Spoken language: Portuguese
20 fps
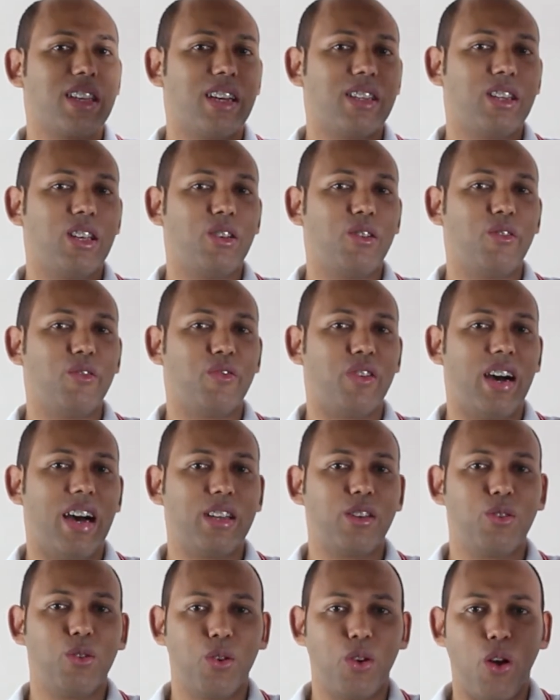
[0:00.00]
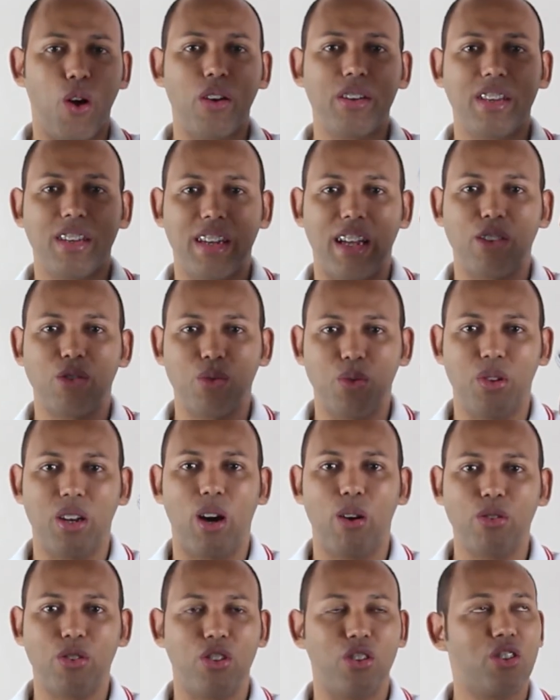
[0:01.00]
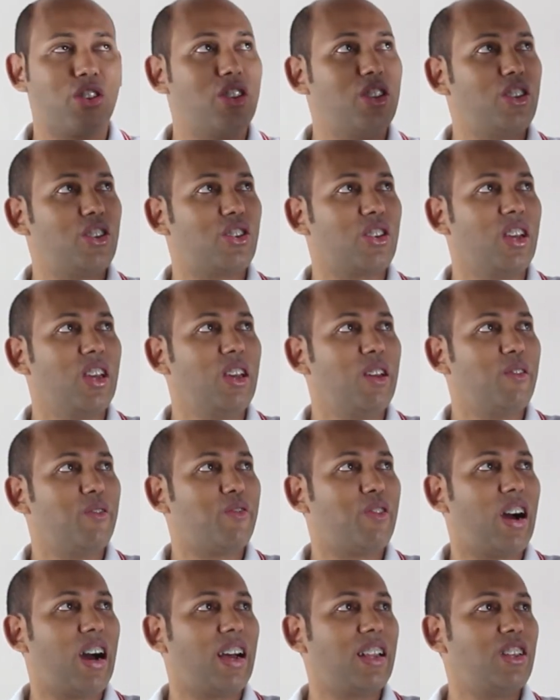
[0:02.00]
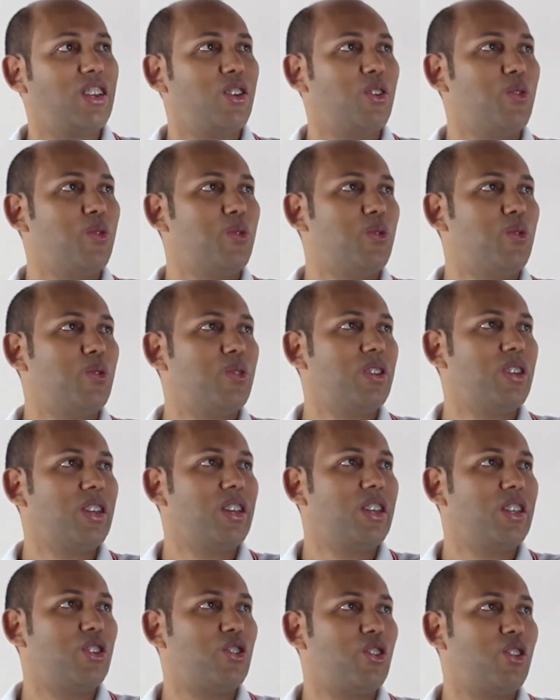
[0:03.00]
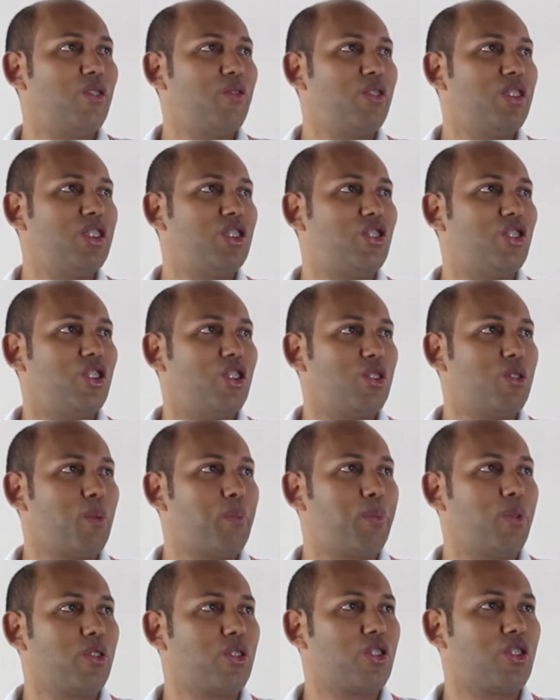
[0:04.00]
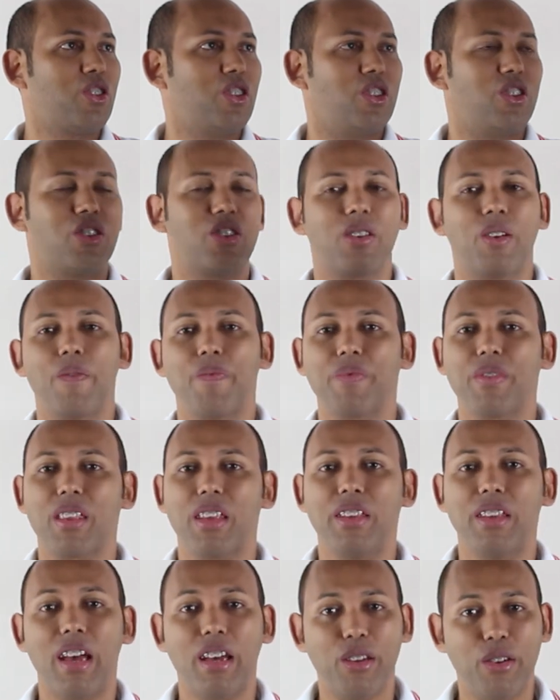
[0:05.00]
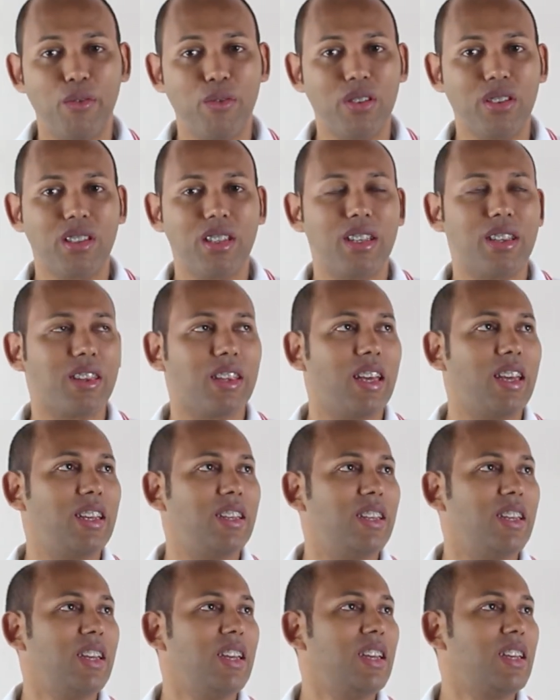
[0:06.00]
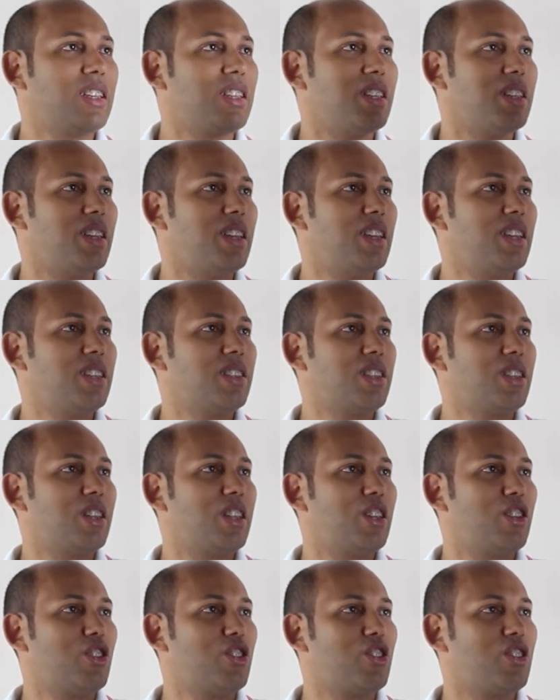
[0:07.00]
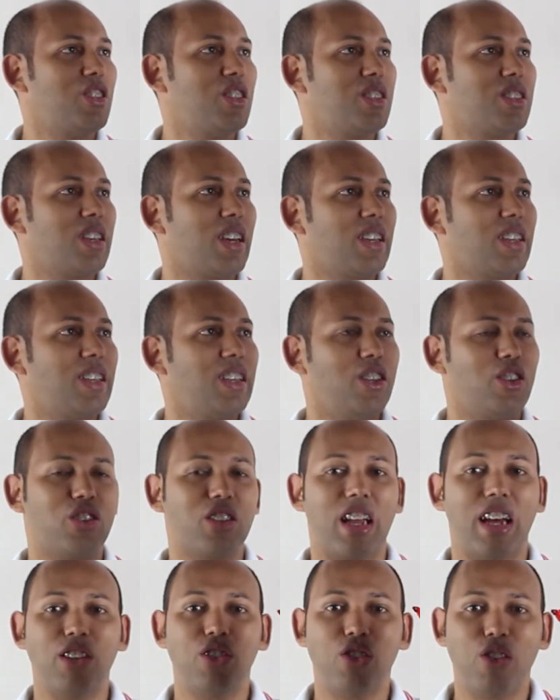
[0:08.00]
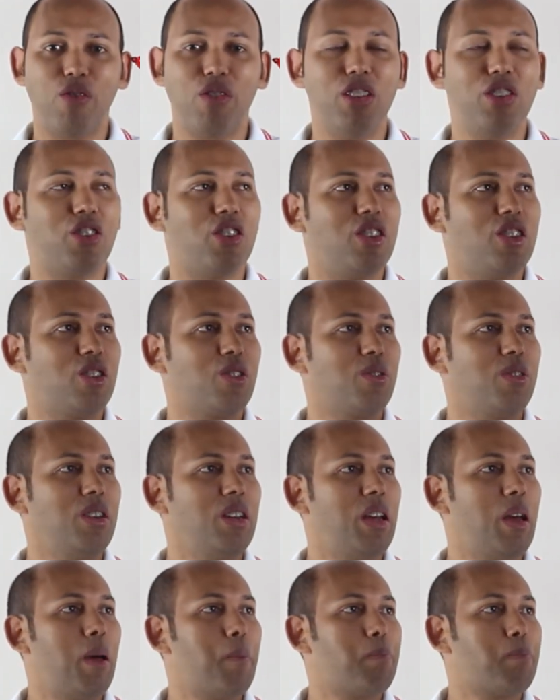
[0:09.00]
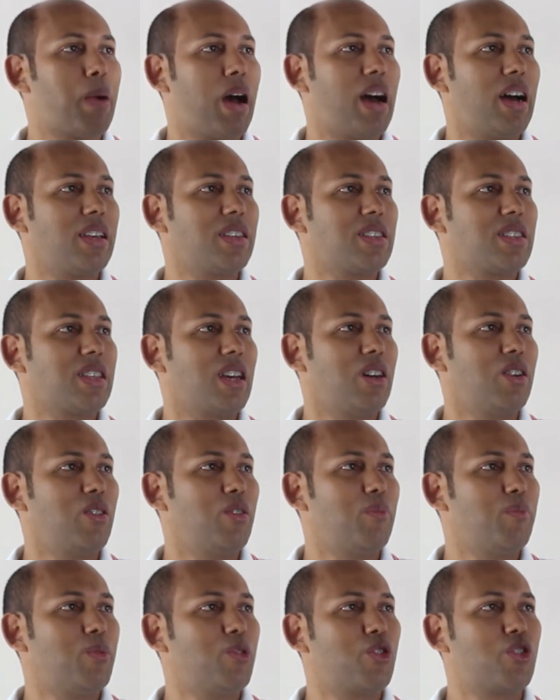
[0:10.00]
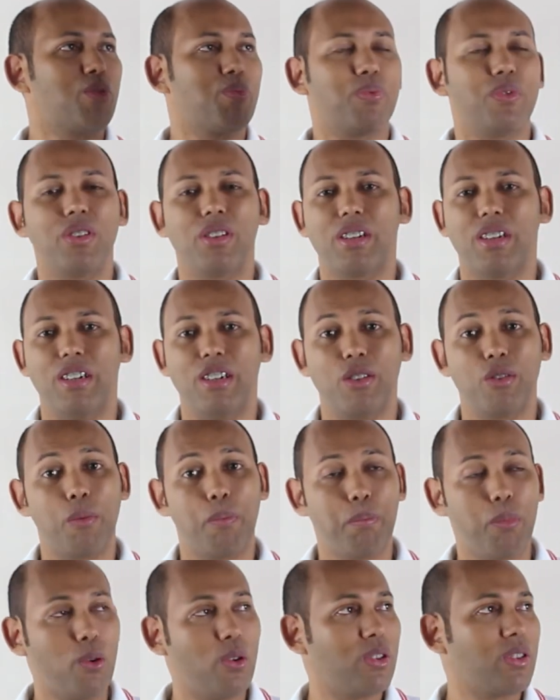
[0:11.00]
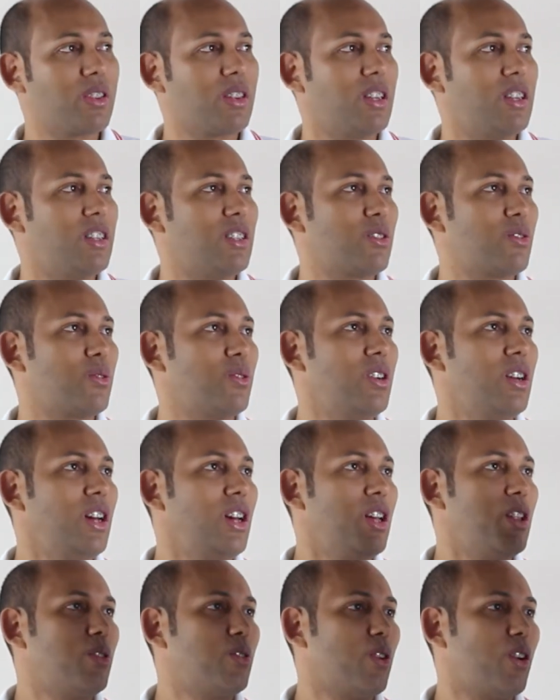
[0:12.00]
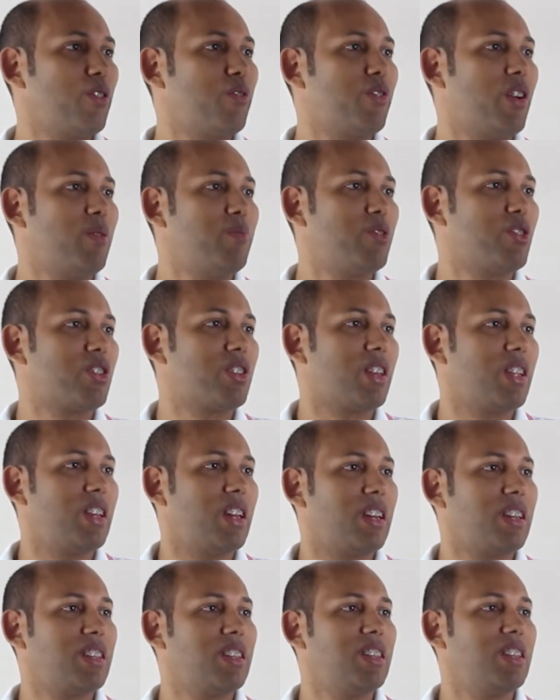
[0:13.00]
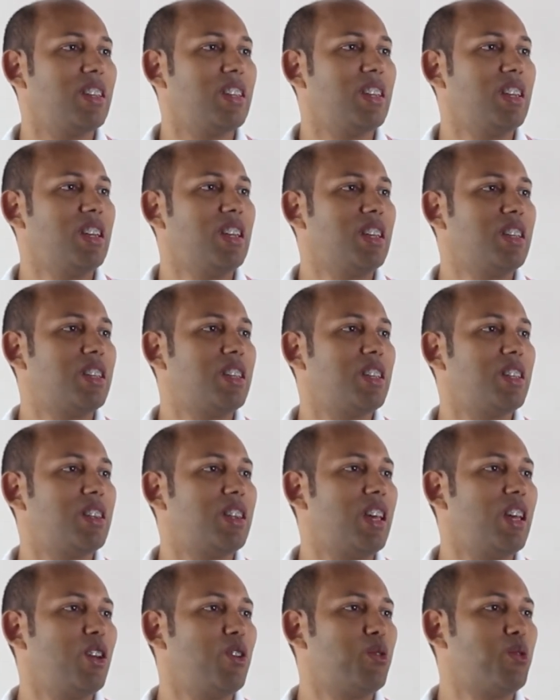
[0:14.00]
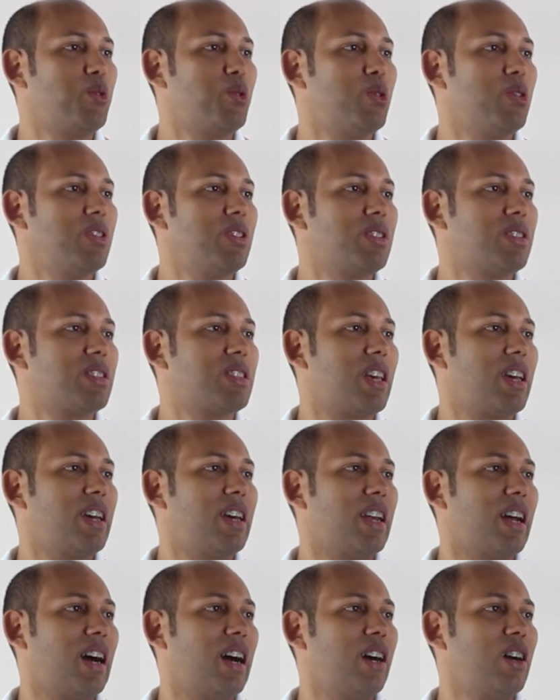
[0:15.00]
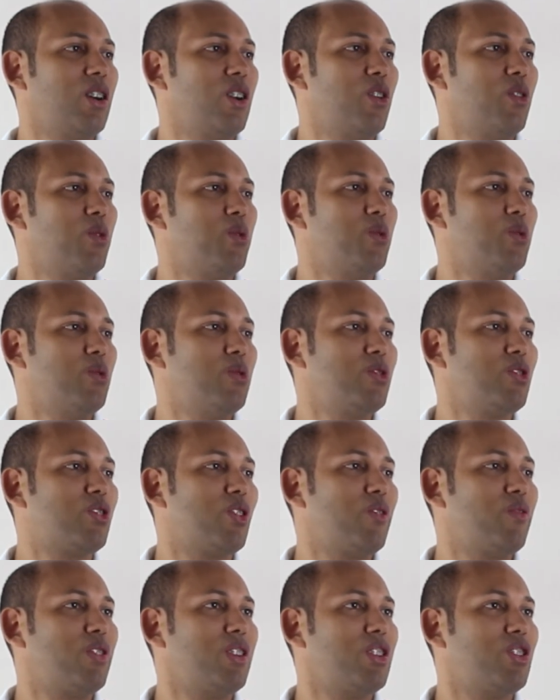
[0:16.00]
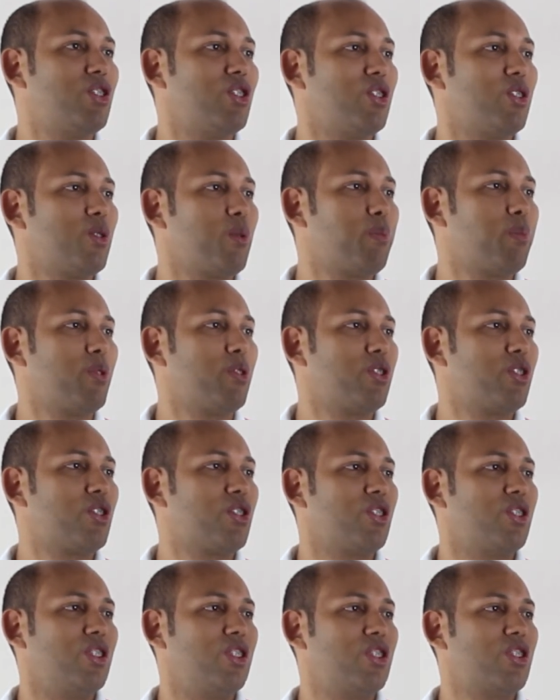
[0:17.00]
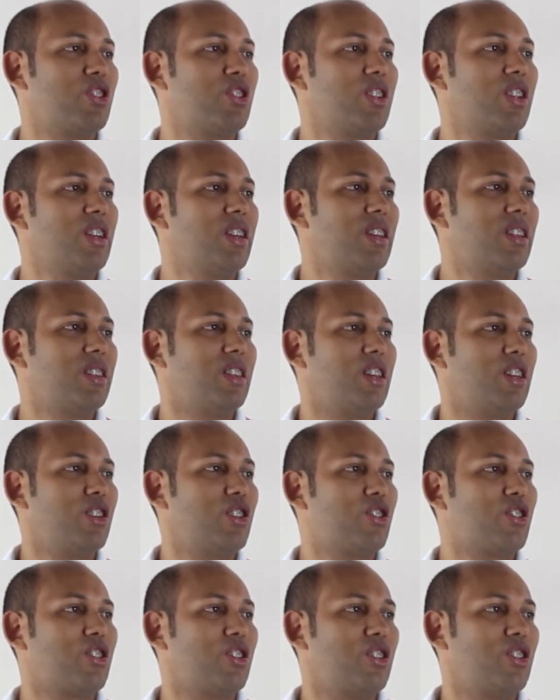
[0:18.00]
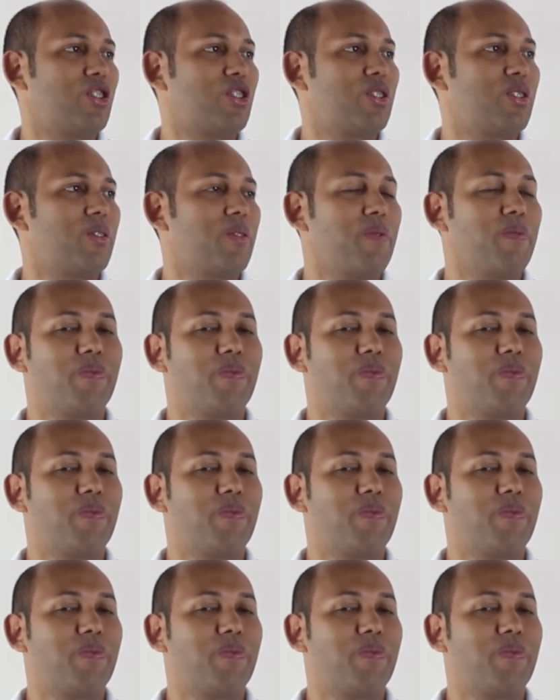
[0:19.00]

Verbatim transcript: que a derivada do log natural de X vale 1 dividido por X. E aí você tem que esse dx aqui está dividindo, passa multiplicando, portanto, nós vamos ter aqui que du será 1 dividido por x dx.